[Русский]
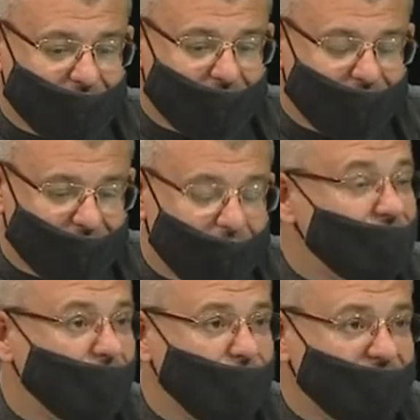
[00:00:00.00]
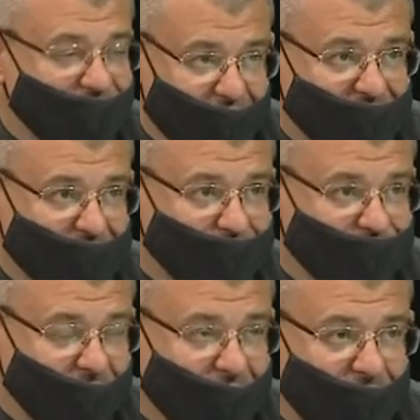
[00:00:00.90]
декларирует
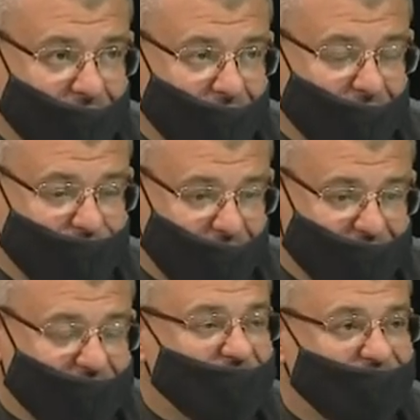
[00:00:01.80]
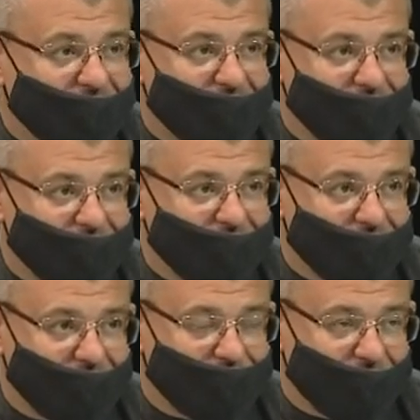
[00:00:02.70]
светским, и принцип светскости
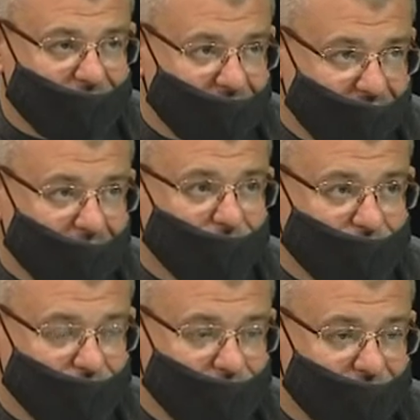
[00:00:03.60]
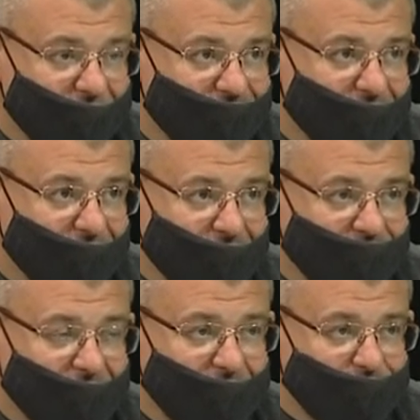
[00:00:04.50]
тем и хорош, что человек
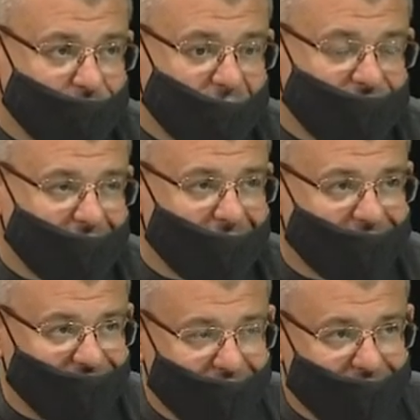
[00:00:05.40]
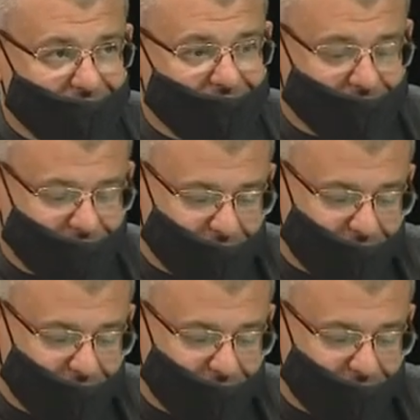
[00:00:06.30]
имеет право как верить, так